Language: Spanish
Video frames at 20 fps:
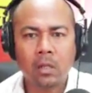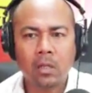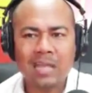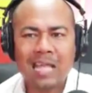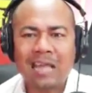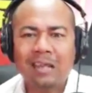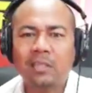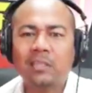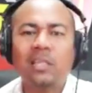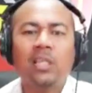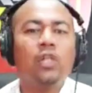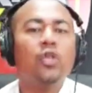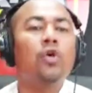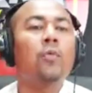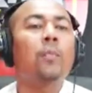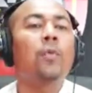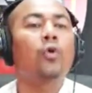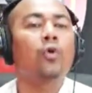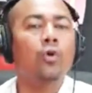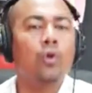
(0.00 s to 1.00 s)
que ha detenido
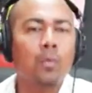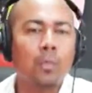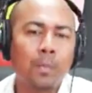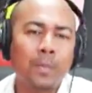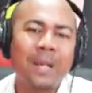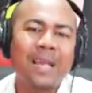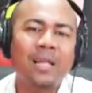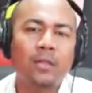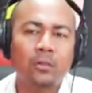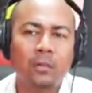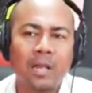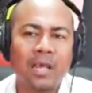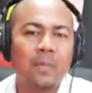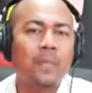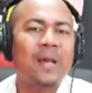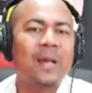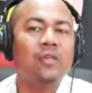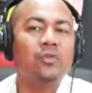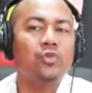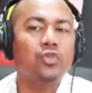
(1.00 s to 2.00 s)
por completo la
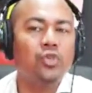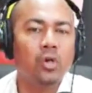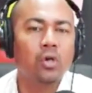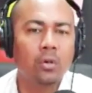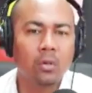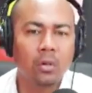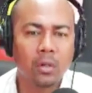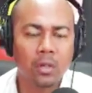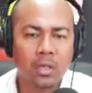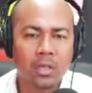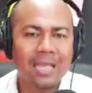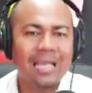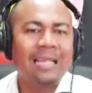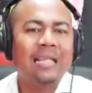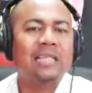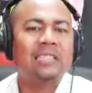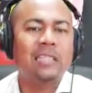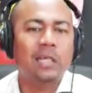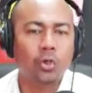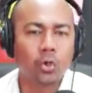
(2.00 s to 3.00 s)
expansión y el
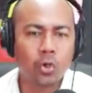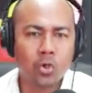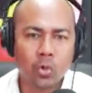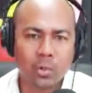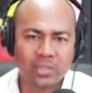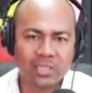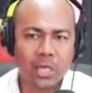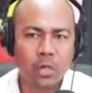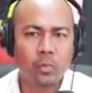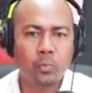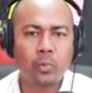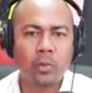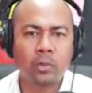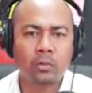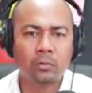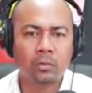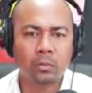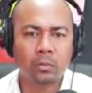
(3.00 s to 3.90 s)
desarrollo de ese aeropuerto.